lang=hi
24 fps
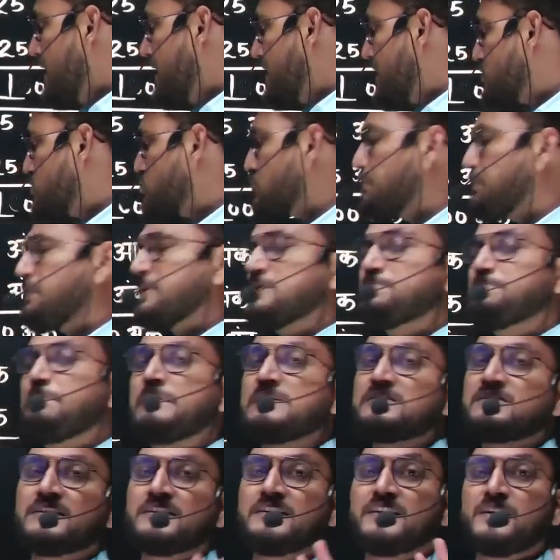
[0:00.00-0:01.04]
155
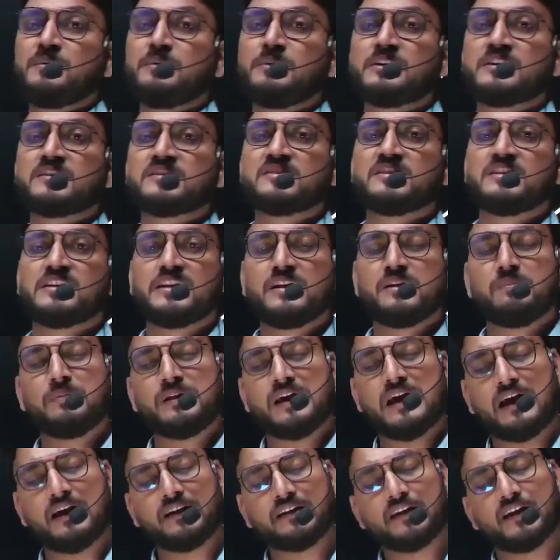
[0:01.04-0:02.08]
सेंटीमीटर जिनकी भी
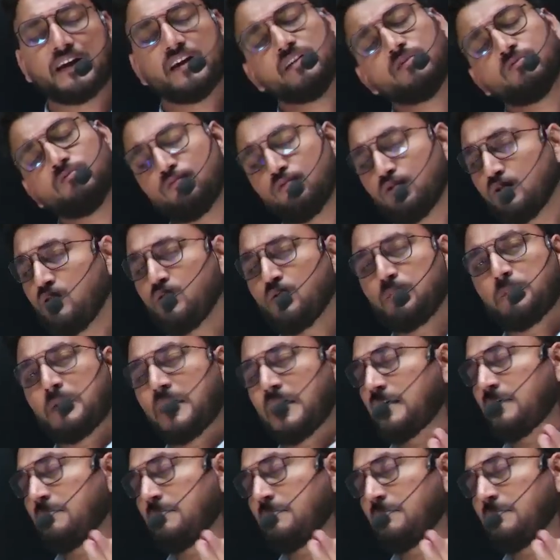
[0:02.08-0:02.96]
हाइट है वो लोग फार्म